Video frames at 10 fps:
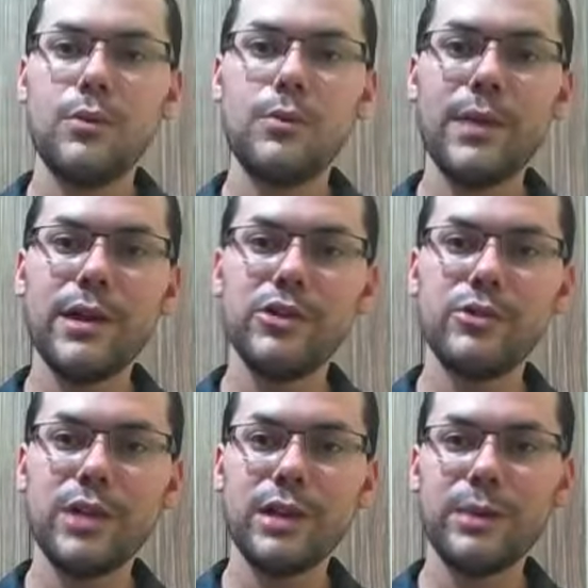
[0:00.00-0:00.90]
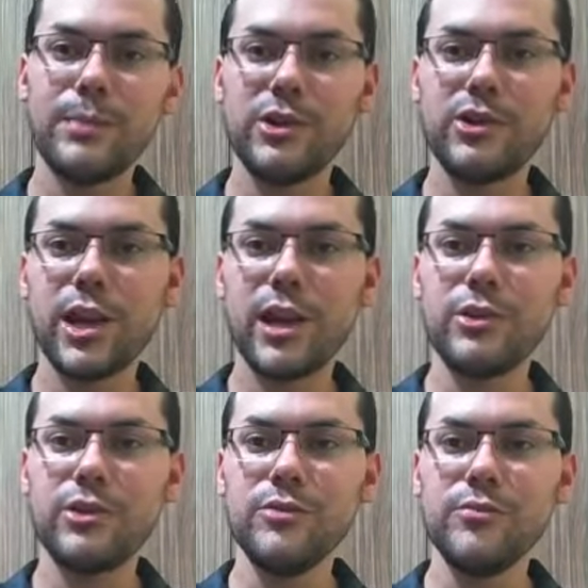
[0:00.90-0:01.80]
Um Médico na
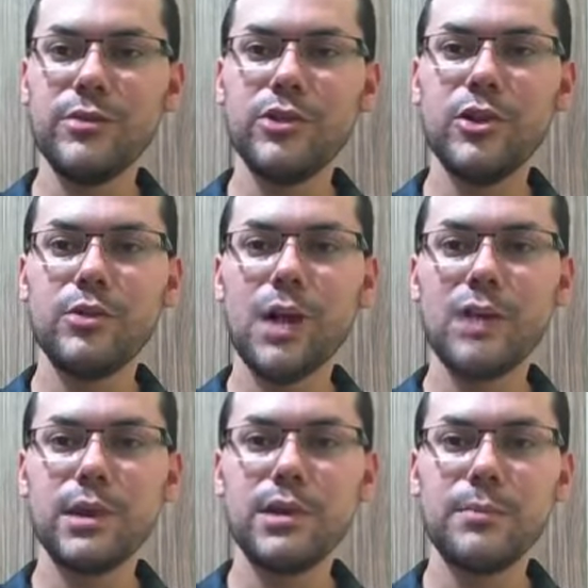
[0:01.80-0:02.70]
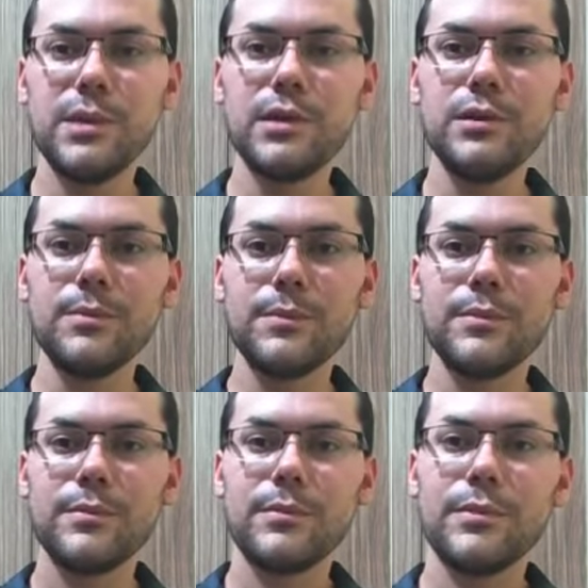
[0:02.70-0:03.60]
Tempestade, de Eduardo Adami.
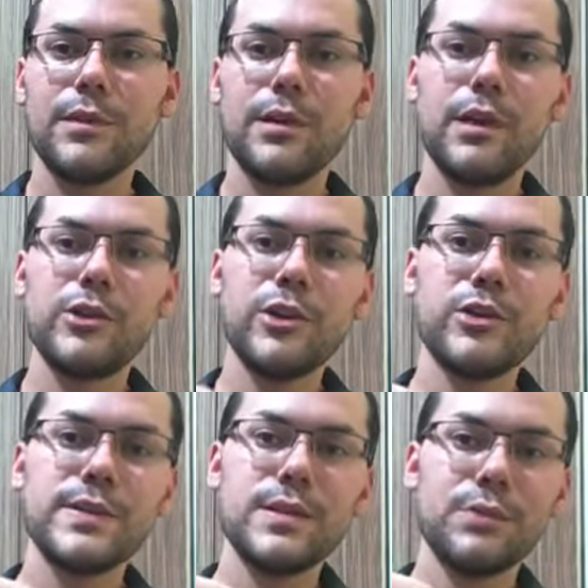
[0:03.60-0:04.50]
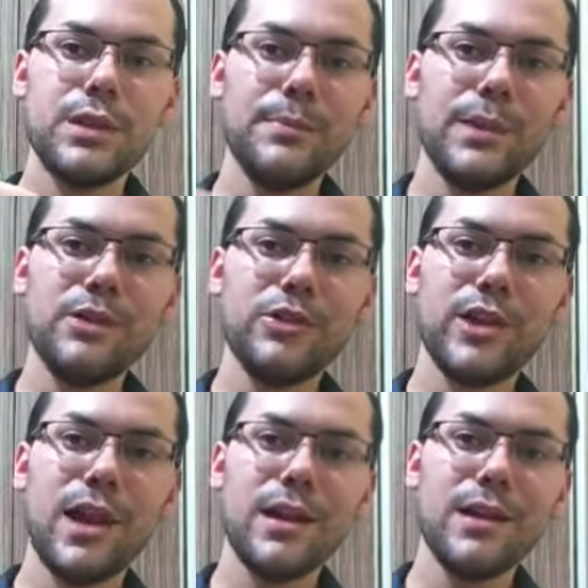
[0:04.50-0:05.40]
Esta edição também
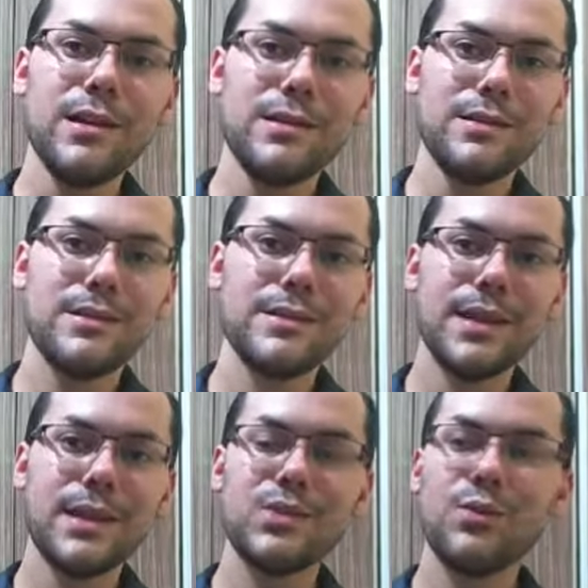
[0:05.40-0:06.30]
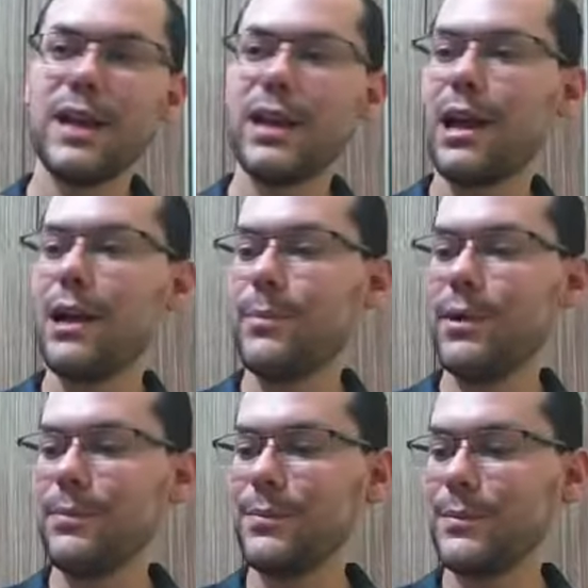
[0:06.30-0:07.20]
está sem a
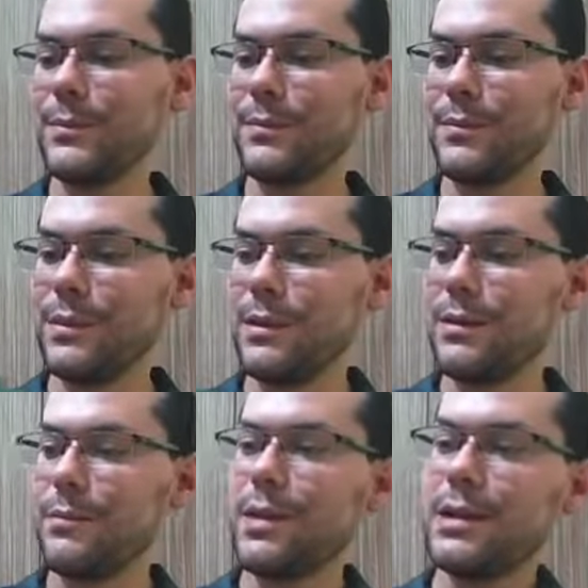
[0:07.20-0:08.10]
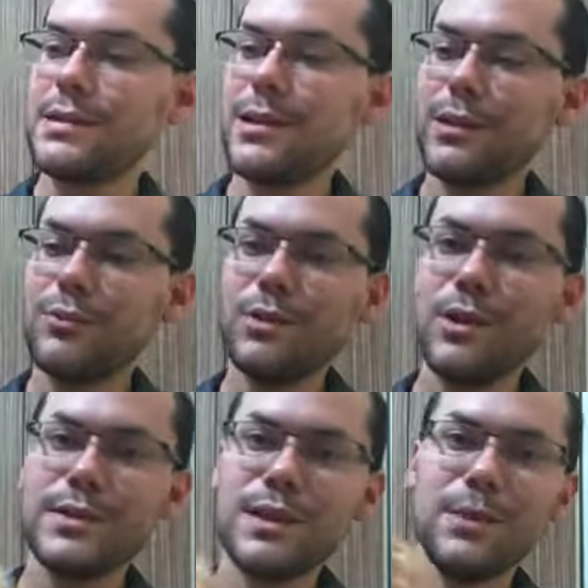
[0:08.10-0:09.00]
sobrecapa, mas ela
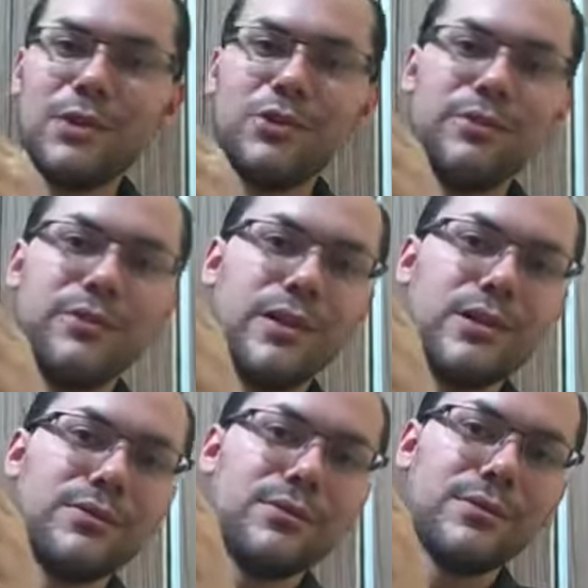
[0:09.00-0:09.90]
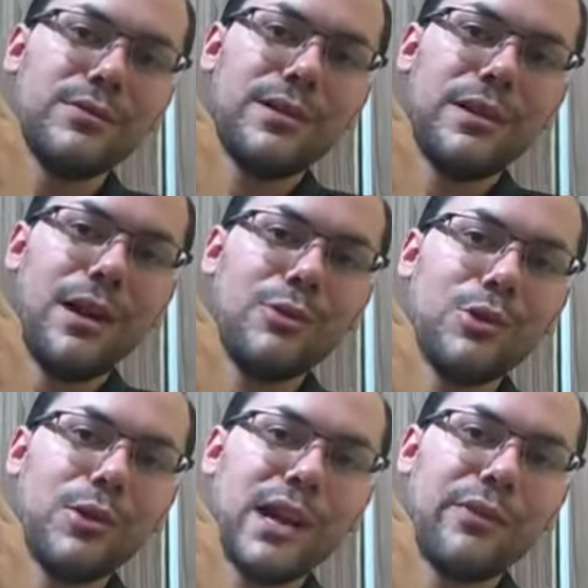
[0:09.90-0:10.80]
curiosamente veio
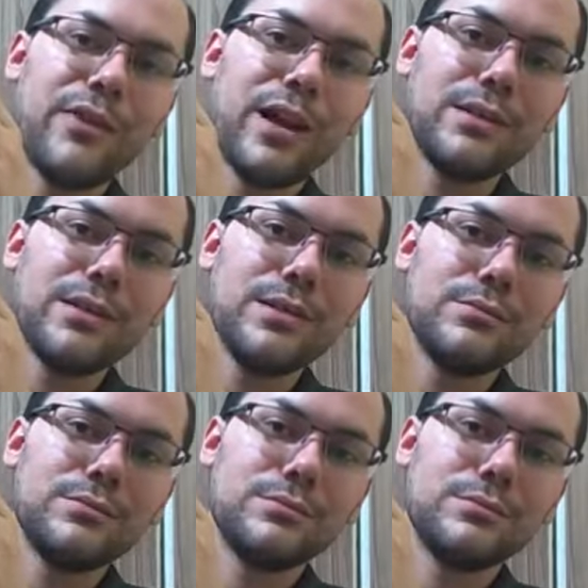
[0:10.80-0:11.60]
autografada.